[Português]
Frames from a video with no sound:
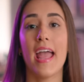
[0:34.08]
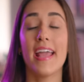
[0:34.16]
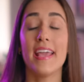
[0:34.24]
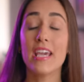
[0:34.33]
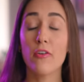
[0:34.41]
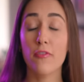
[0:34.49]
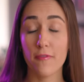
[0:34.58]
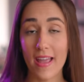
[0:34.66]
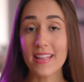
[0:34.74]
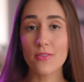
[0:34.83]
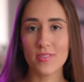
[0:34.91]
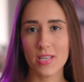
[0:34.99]
é aí que
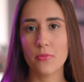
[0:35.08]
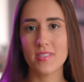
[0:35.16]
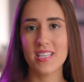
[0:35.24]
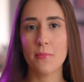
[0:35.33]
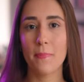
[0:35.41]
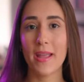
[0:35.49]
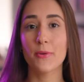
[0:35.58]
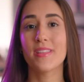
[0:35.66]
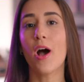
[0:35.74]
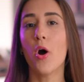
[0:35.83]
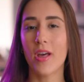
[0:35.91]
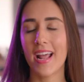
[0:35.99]
afeta o seu desempenho
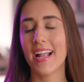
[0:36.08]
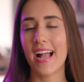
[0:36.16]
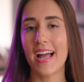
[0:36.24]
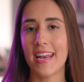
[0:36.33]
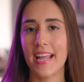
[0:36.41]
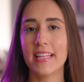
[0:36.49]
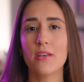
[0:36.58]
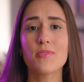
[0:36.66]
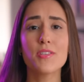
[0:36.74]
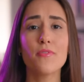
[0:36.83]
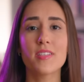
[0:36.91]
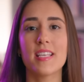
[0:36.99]
na hora H, né? Então,
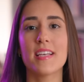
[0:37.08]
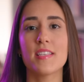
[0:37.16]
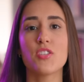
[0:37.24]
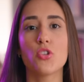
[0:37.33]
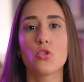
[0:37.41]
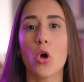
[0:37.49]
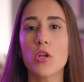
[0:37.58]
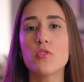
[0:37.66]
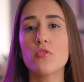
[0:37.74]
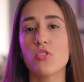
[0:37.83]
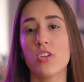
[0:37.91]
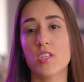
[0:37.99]
se você assistir todos
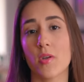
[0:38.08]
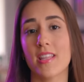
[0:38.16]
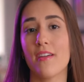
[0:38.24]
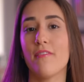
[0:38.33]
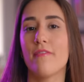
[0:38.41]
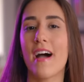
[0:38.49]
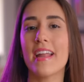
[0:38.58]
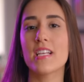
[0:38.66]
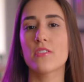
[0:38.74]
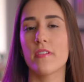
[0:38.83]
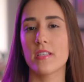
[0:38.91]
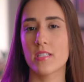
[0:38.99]
os dias ou até
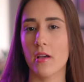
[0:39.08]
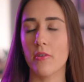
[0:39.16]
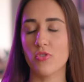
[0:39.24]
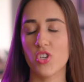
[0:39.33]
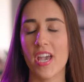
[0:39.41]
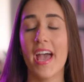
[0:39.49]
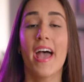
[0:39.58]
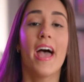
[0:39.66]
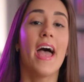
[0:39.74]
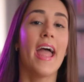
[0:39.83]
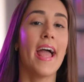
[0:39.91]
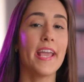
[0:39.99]
várias vezes ao dia,
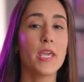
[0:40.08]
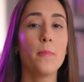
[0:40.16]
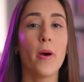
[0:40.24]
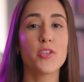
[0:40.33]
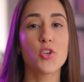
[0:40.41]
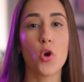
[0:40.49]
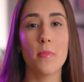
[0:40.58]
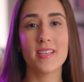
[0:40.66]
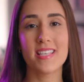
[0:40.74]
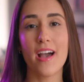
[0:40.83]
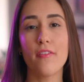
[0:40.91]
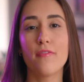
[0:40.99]
é aí que pode
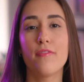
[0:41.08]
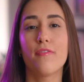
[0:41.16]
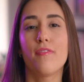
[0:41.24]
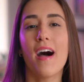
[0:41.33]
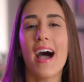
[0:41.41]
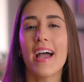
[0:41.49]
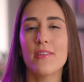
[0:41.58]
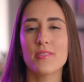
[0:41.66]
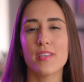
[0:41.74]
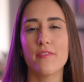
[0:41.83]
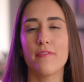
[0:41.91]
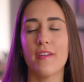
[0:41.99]
começar
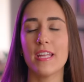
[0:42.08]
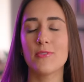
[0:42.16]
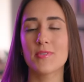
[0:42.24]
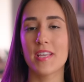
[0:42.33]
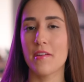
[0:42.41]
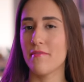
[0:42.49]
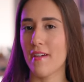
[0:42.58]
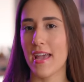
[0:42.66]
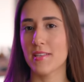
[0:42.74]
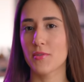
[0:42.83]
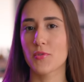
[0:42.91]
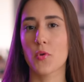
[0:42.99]
vários efeitos
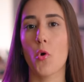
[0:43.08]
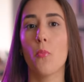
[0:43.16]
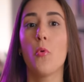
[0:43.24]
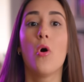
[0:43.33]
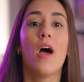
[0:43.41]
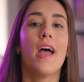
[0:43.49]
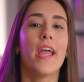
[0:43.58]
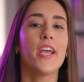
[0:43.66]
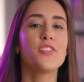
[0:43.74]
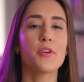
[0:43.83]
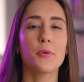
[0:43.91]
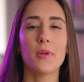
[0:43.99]
reversos, como
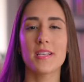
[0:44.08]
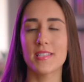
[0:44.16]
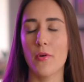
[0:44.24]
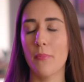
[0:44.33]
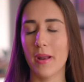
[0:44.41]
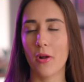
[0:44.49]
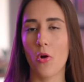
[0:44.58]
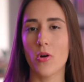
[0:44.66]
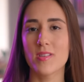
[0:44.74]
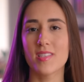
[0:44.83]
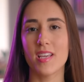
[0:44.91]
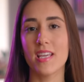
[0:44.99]
ejaculação
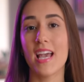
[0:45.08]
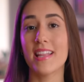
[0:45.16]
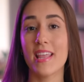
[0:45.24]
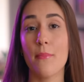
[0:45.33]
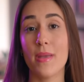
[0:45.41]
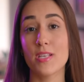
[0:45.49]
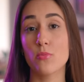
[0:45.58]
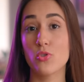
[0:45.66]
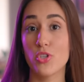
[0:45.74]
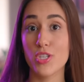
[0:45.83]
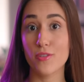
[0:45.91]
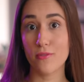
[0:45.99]
precoce e até mesmo
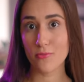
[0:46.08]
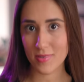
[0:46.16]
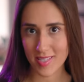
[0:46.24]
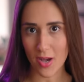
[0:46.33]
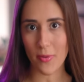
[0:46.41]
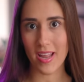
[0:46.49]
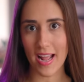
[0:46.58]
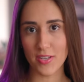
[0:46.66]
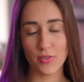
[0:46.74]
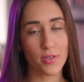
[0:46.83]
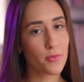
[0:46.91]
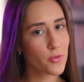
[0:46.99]
disfunção
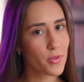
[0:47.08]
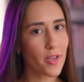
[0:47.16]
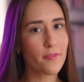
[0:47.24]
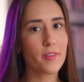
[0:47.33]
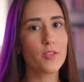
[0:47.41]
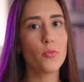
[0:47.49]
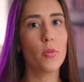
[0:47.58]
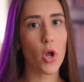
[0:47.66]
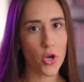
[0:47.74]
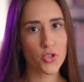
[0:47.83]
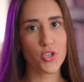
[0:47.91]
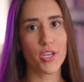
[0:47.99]
erétil. Então, se tá ficando
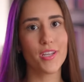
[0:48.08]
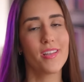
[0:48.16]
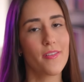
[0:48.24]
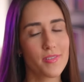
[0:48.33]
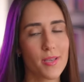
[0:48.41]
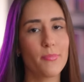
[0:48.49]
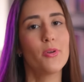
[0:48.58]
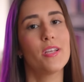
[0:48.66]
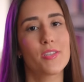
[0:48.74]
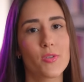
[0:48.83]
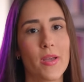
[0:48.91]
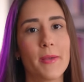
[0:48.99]
broxa aí, deve ser por
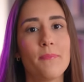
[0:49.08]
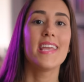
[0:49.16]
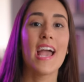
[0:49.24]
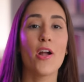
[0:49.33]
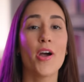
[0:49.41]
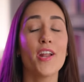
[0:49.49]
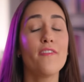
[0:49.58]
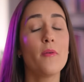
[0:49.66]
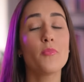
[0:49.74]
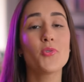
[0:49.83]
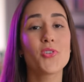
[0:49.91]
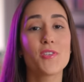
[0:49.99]
isso, hein? E agora
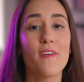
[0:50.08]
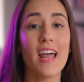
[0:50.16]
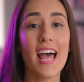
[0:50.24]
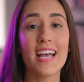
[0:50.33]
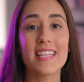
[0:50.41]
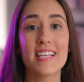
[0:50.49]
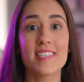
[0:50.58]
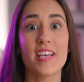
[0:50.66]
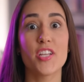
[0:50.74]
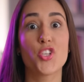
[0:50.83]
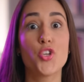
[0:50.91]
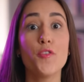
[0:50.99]
vamos falar
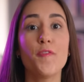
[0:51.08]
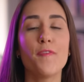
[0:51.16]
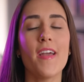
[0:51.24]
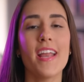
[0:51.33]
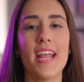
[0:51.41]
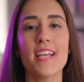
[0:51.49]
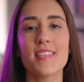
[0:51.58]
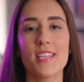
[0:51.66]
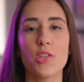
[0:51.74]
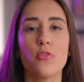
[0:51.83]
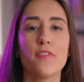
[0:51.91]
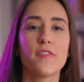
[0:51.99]
dessa
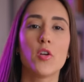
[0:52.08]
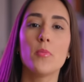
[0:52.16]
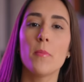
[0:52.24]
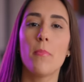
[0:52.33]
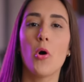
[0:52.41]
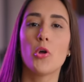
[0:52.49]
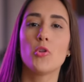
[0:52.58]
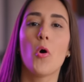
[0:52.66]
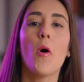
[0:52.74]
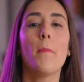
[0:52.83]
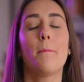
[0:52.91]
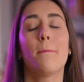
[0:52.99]
diferença do filme
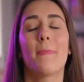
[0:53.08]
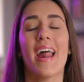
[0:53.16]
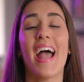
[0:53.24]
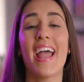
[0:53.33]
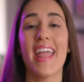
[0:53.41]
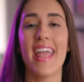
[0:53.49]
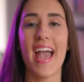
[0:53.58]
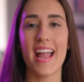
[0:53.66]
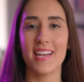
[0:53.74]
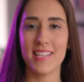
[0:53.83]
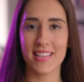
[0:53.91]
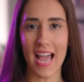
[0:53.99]
pornô pra
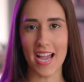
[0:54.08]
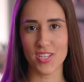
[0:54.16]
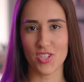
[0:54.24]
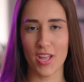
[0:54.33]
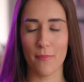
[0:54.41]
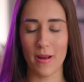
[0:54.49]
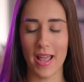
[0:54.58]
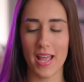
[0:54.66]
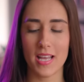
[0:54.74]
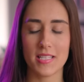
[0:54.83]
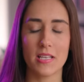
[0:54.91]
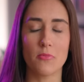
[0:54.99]
realidade, né? Pra
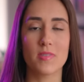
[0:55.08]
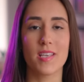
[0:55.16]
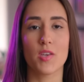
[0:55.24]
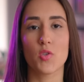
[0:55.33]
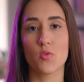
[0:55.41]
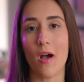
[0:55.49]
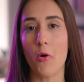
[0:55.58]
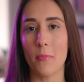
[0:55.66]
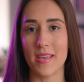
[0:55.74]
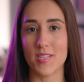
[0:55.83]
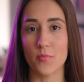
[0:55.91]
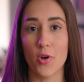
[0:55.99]
relação sexual
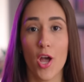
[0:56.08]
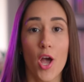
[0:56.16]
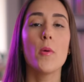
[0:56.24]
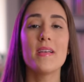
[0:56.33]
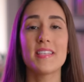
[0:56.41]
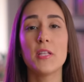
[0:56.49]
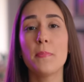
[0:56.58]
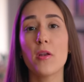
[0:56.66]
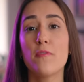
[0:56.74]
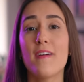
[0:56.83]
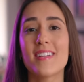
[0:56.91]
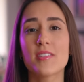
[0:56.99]
mesmo. Começando
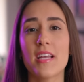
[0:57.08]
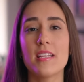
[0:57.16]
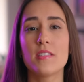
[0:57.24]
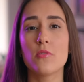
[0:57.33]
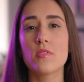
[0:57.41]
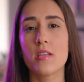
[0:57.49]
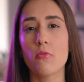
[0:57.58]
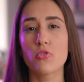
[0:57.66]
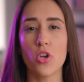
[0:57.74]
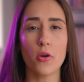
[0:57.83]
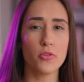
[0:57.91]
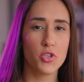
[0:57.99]
pelo fato que eles usam
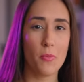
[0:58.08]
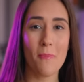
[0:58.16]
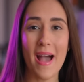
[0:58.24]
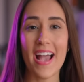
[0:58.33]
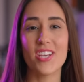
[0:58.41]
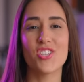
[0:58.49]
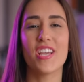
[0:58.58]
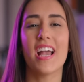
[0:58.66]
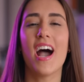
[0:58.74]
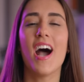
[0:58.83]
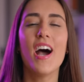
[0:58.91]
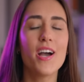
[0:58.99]
jogos de imagem,
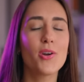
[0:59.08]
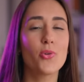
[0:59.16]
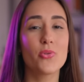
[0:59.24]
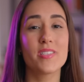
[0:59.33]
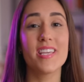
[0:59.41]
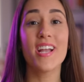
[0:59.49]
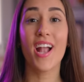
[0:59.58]
ângulos e